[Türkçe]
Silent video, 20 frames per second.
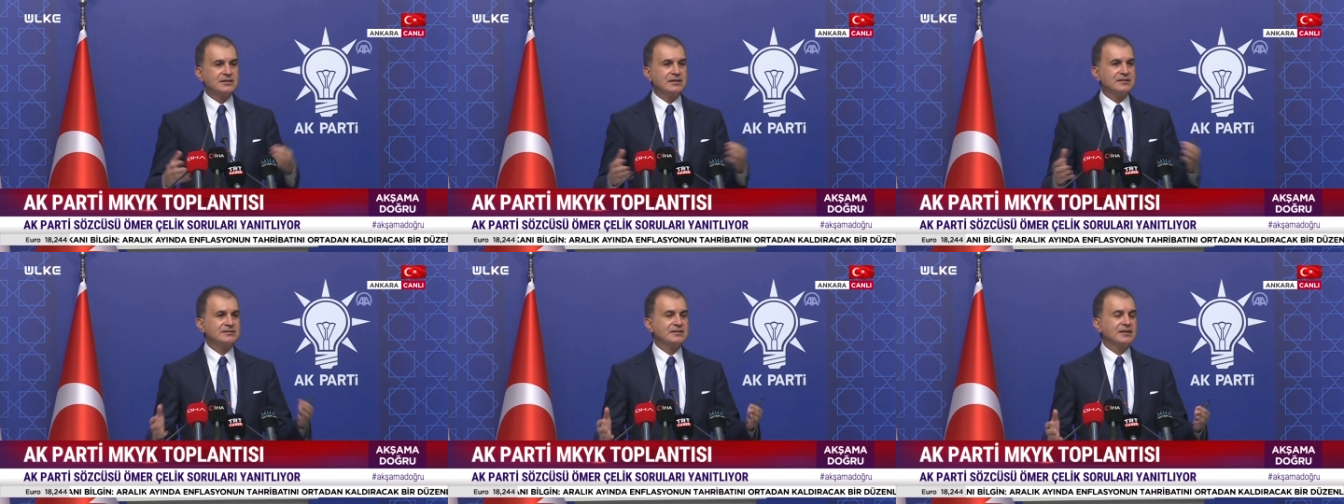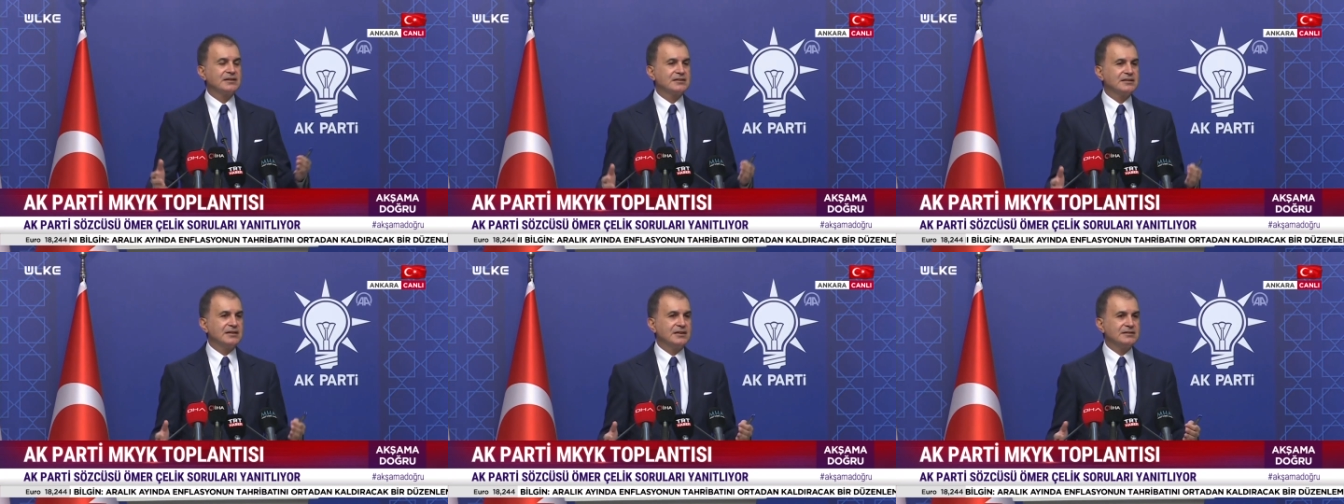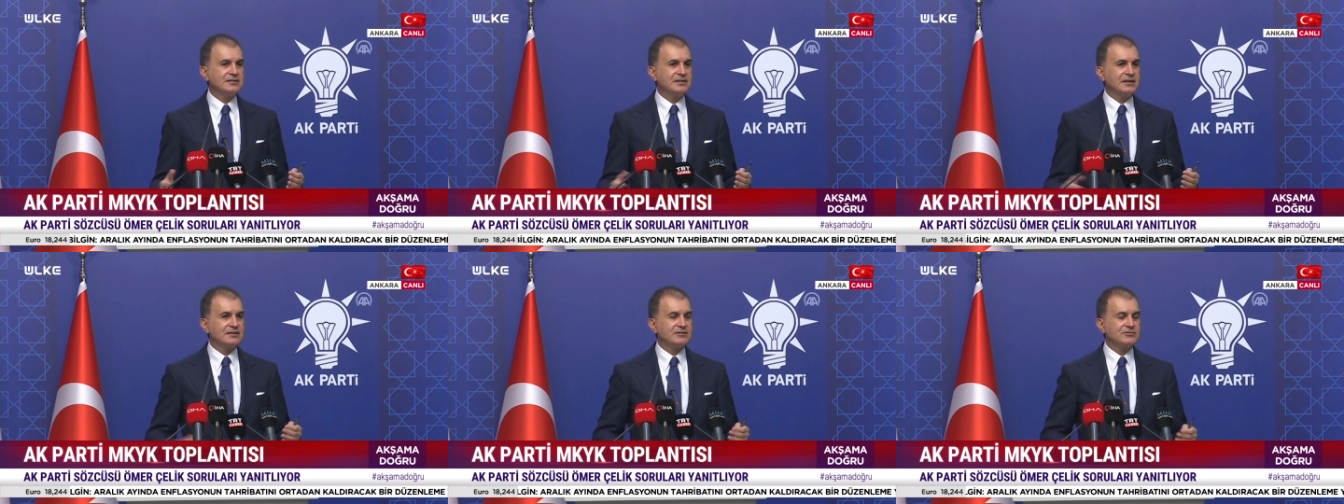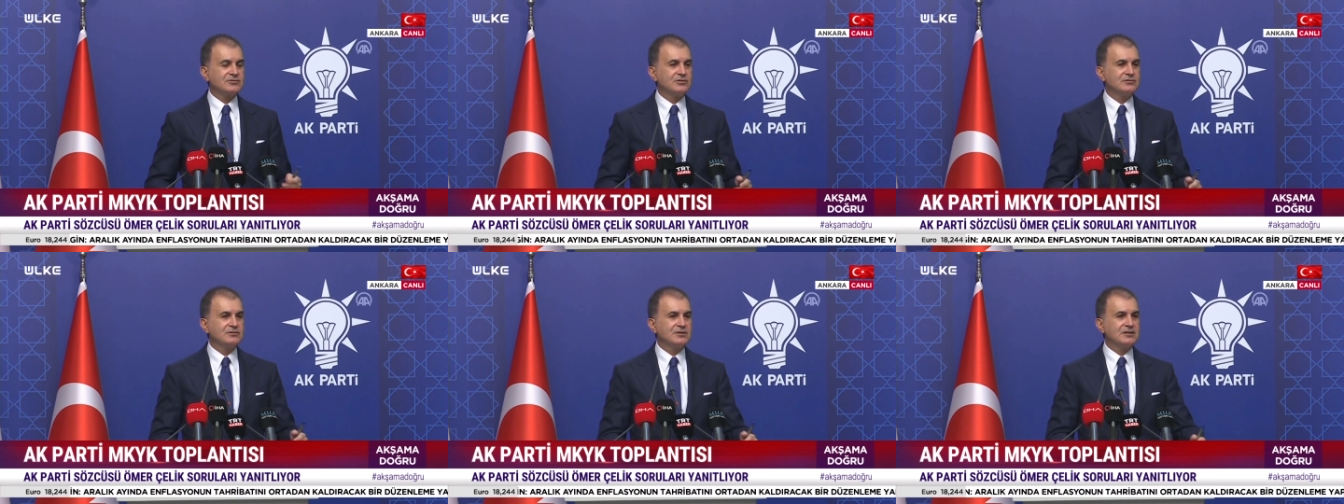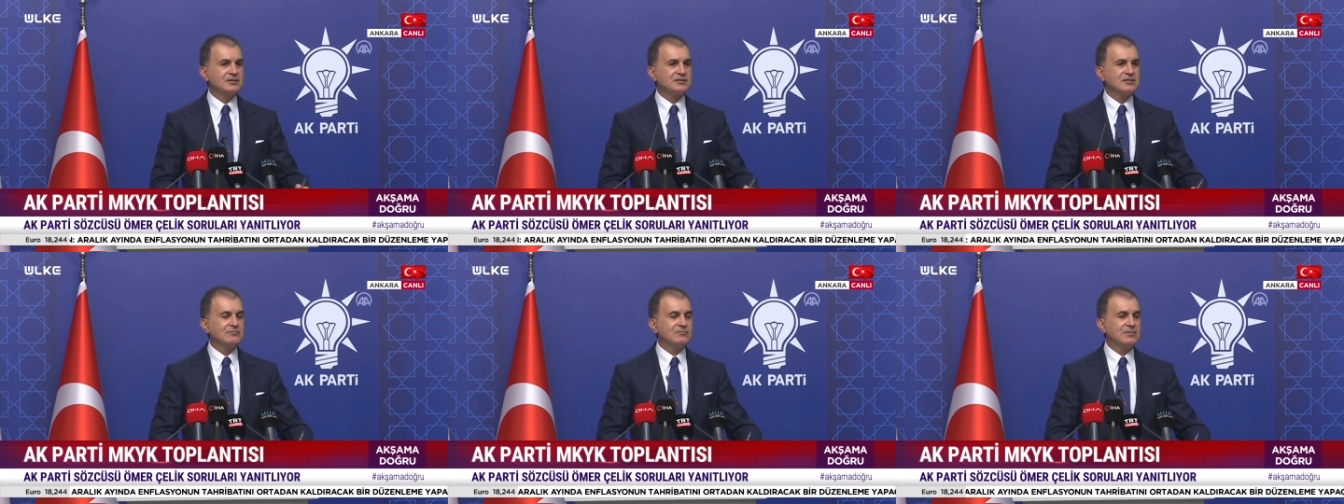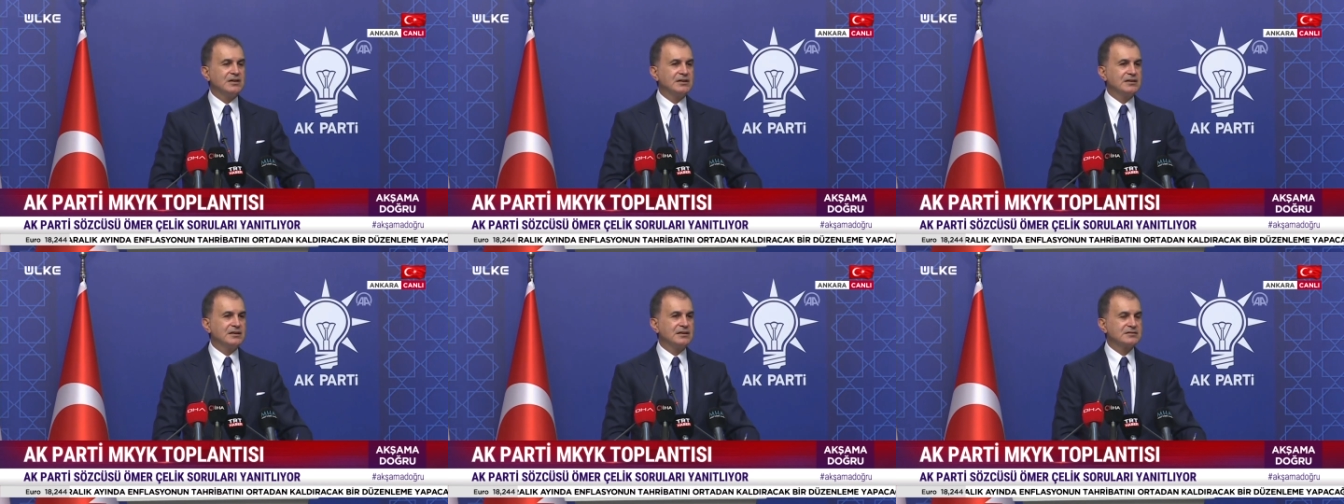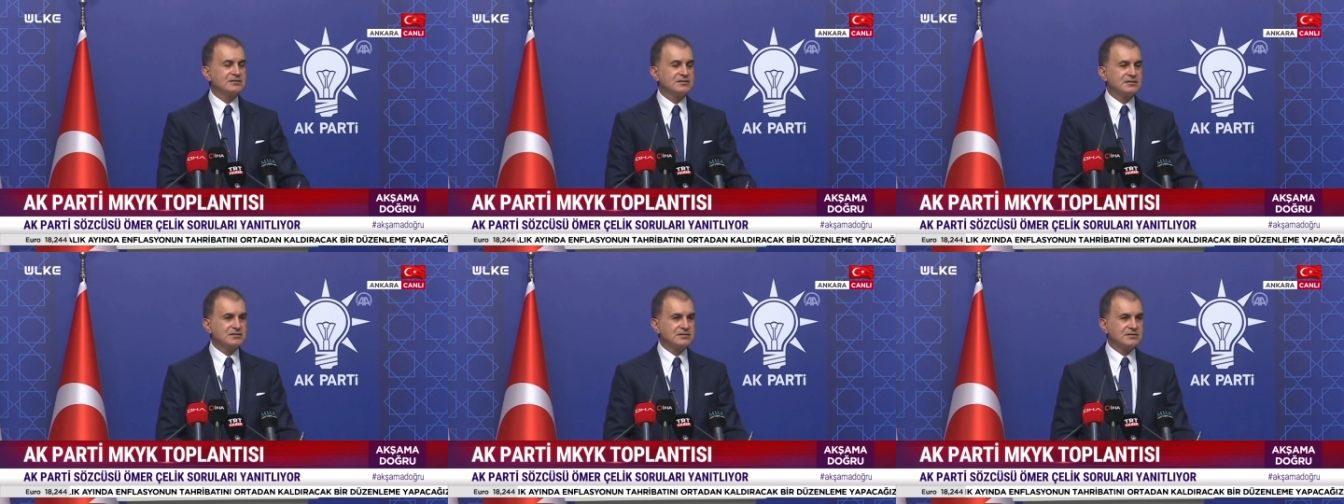destekleyenler son derece
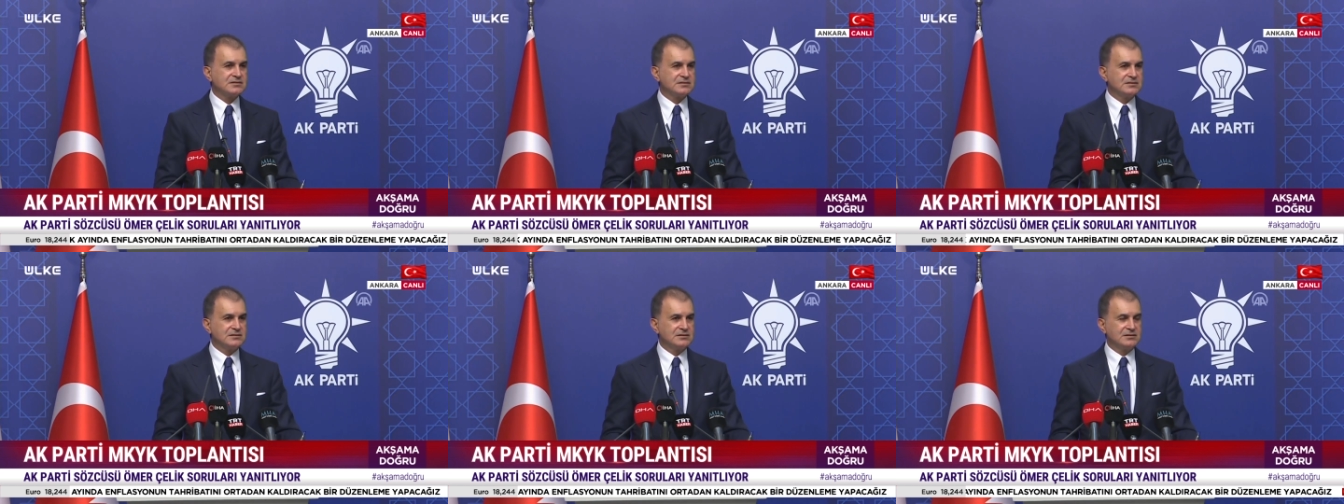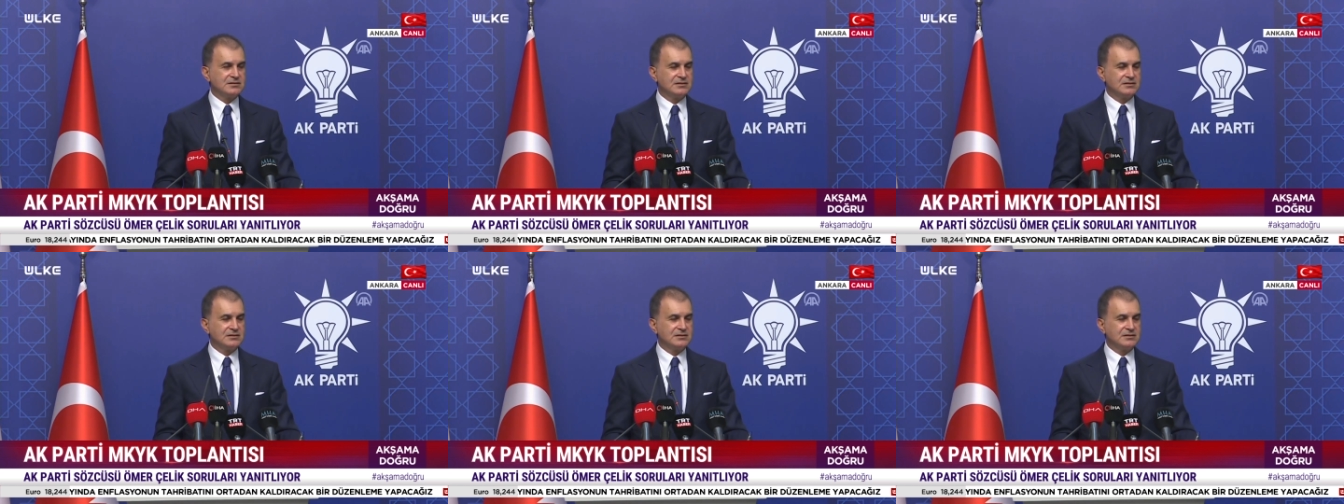manasız